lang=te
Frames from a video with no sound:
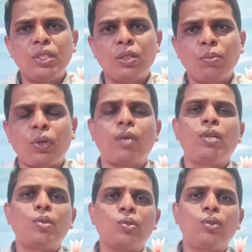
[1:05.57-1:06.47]
సంబంధించిన
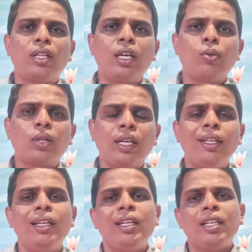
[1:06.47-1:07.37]
ప్రాబ్లమ్స్ ఉన్నా కూడా
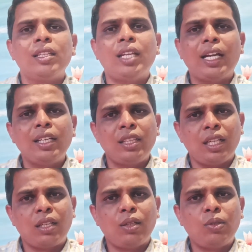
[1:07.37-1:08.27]
దానికి
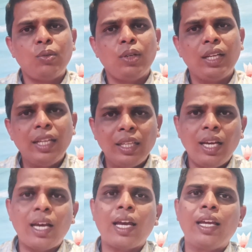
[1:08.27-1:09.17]
తగ్గట్టు
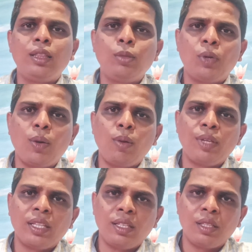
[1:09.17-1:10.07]
లేదా ఆ హెల్త్
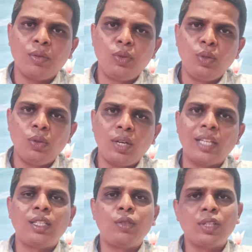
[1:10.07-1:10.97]
ప్రాబ్లం ఏదైతే ఉందో
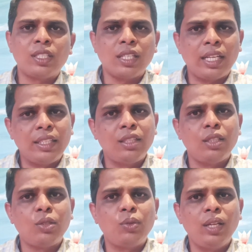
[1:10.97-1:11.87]
అది రివర్సల్
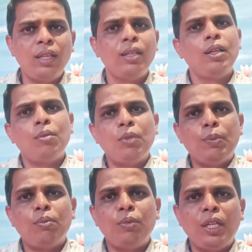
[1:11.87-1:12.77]
అయ్యేటట్టు కూడా
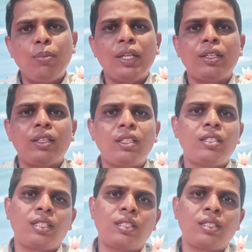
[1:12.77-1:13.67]
మేము మీల్ ప్లేట్ అనేది
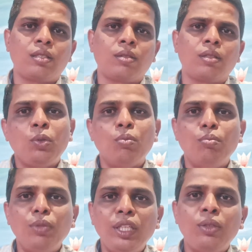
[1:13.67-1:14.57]
డిసైడ్ చేస్తాం
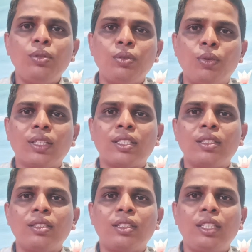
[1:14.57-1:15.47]
మీరు ఒక
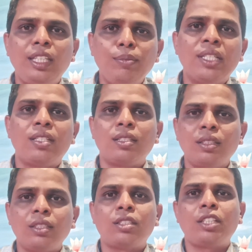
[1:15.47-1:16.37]
త్రీ మంత్స్
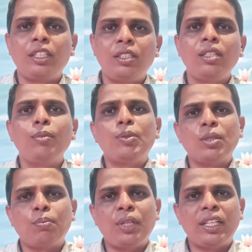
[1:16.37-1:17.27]
స్ట్రిక్ట్గా మేము
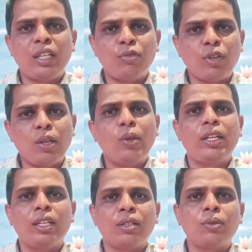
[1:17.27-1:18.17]
చెప్పే డైట్ ఫాలో
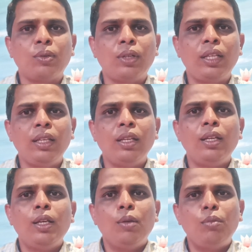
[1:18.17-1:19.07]
అయినారనుకోండి
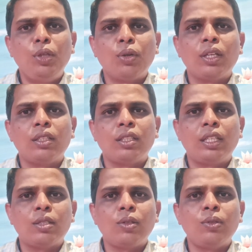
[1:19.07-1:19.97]
మీ యొక్క
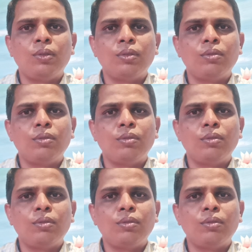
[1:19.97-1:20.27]
టెస్ట్లు